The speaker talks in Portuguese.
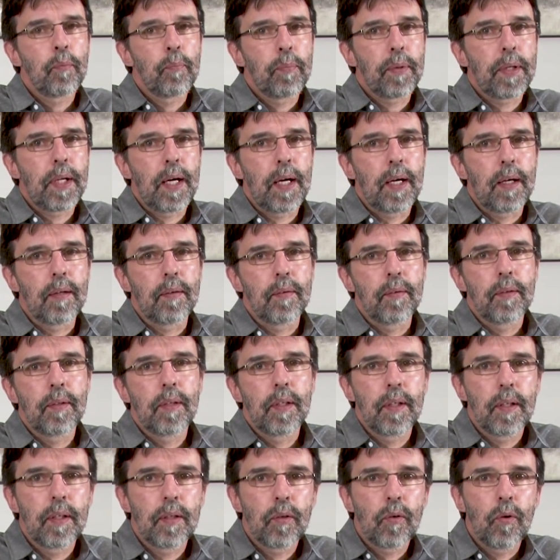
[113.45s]
para
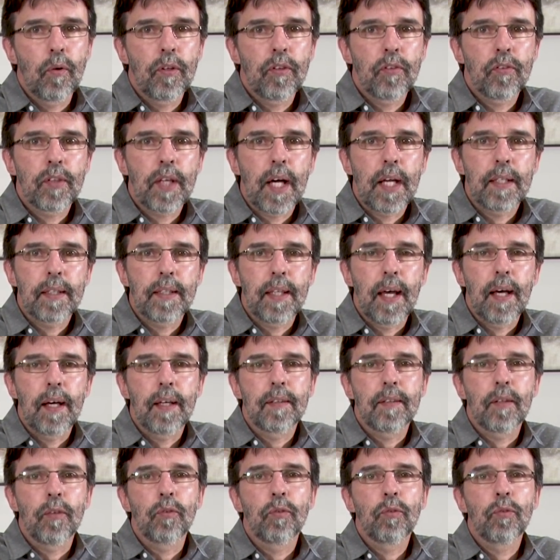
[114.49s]
conquistar
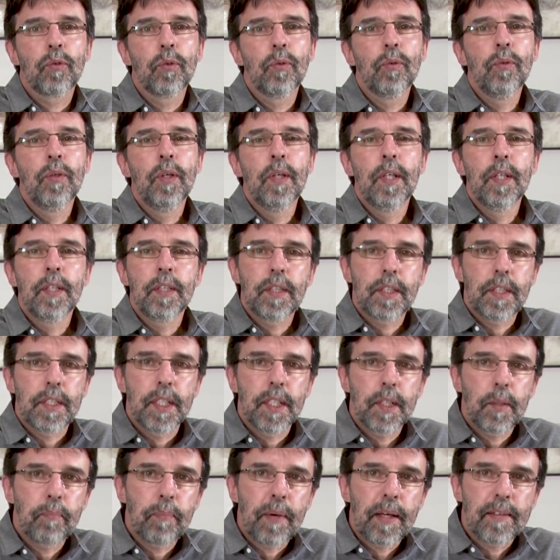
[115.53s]
terras ao sul,
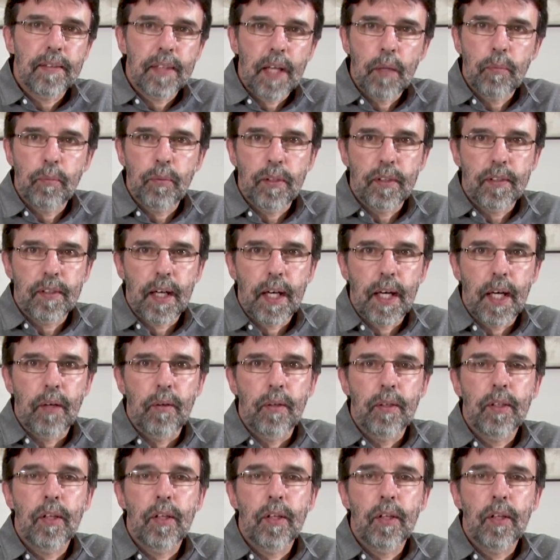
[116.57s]
tinha que passar por Israel.